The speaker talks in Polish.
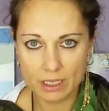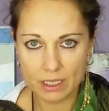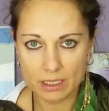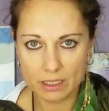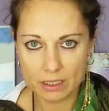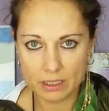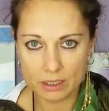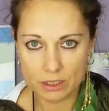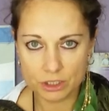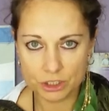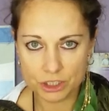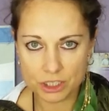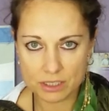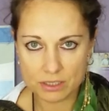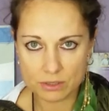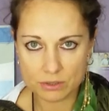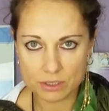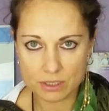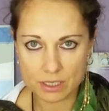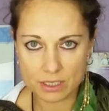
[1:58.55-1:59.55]
e,
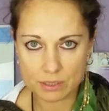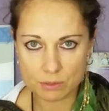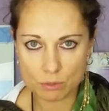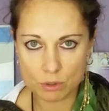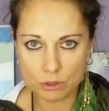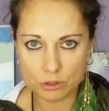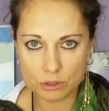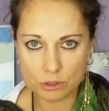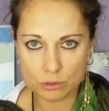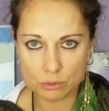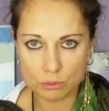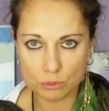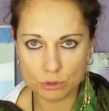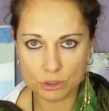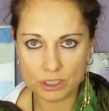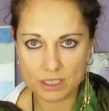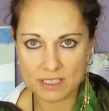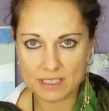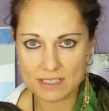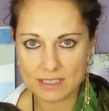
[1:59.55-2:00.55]
siedząc na słońcu,
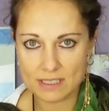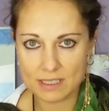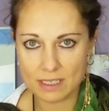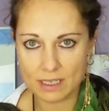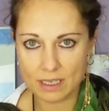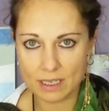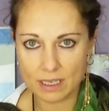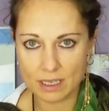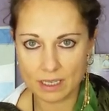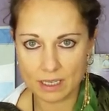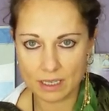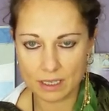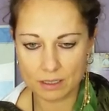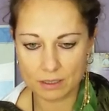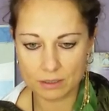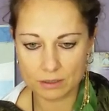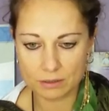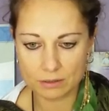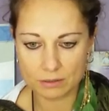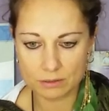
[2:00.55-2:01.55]
gdzie jest
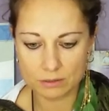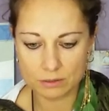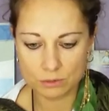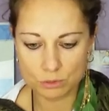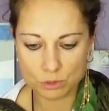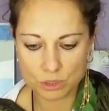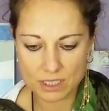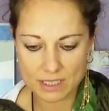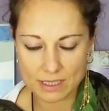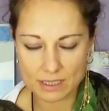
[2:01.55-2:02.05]
e, duże